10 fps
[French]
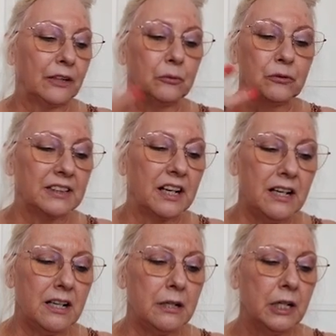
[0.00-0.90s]

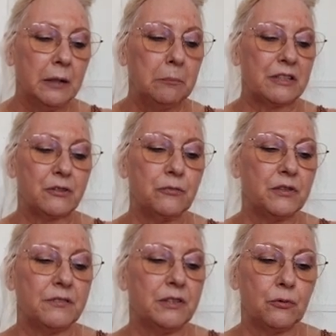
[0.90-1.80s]
contrat parce que
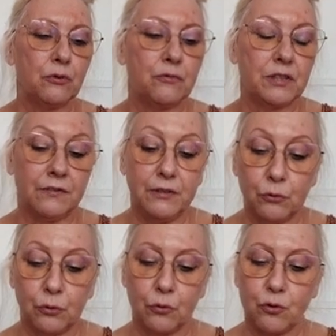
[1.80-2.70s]
vous aviez, vous avez
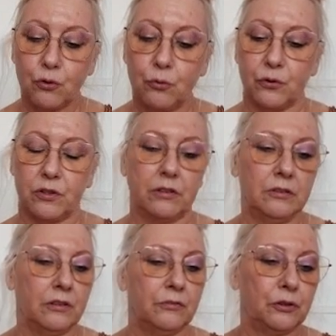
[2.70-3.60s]
autre chose
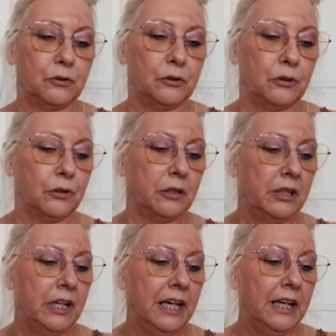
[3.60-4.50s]
dans votre cœur.
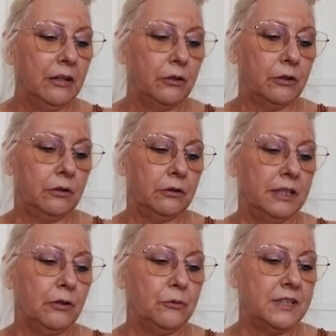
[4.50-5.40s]
Euh, il
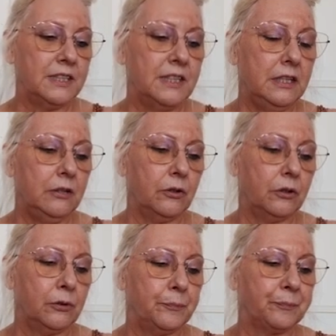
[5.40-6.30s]
y a aussi
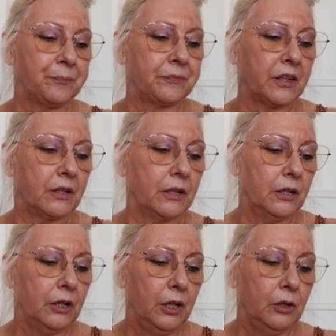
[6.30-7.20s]
euh,
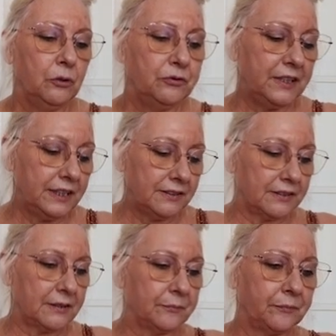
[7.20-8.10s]
le
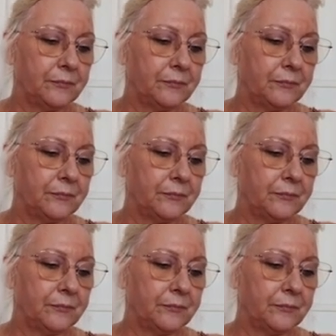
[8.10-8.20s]
fait